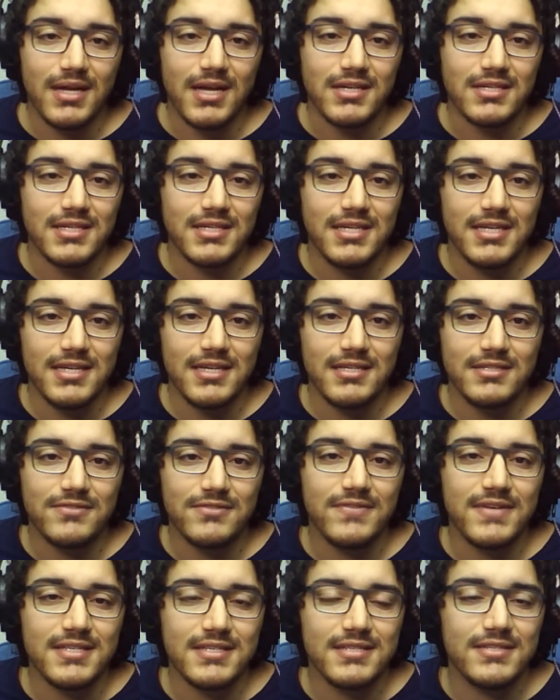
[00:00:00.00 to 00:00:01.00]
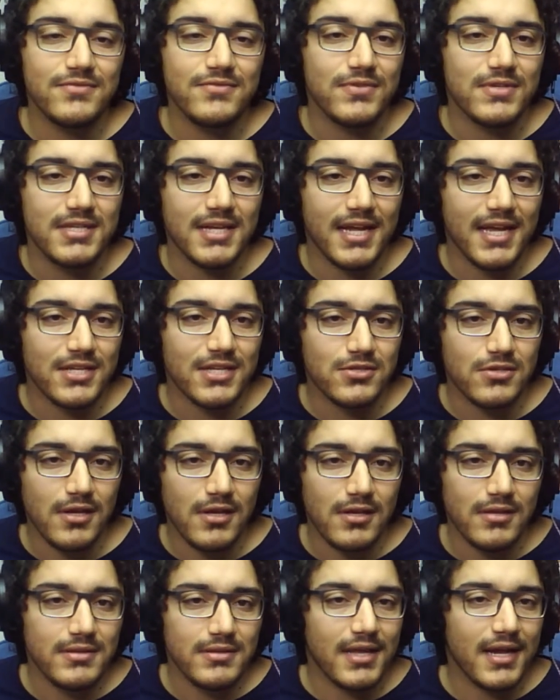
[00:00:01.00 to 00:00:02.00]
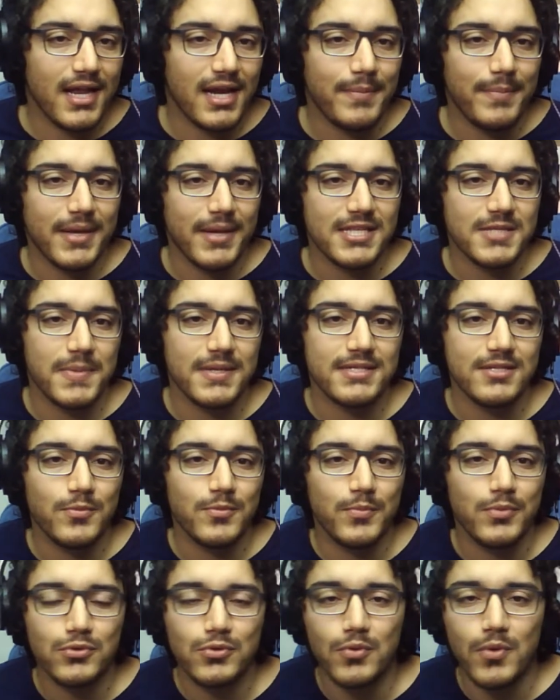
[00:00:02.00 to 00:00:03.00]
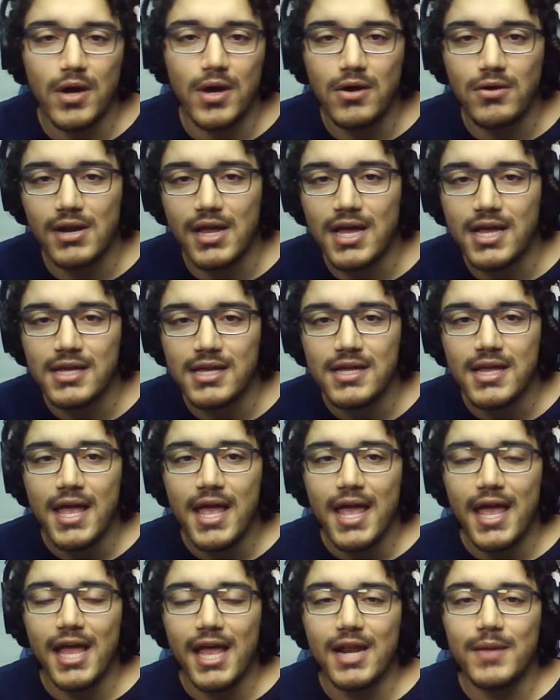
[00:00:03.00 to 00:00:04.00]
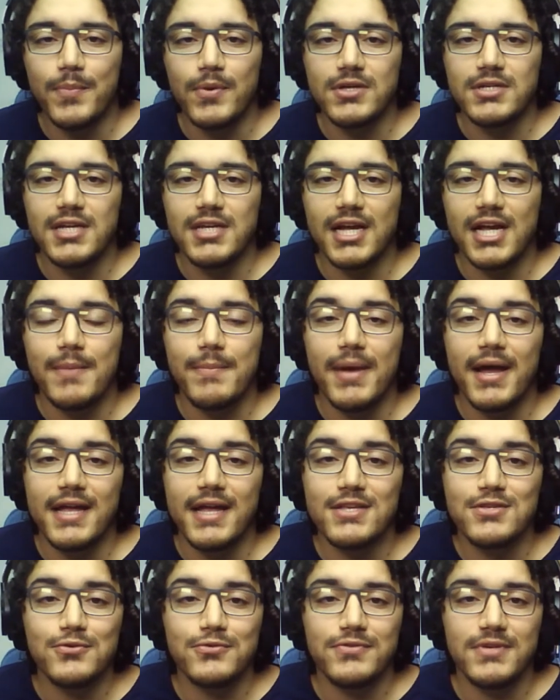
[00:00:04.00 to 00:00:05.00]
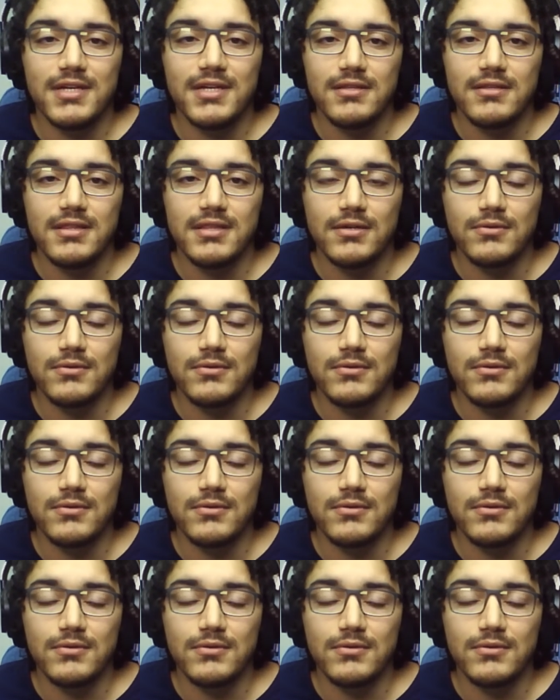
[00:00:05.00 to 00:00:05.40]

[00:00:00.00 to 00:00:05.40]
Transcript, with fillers: Acho que às vezes, se você quer só dar aquela participação pontual lá, ela pode acabar resolvendo.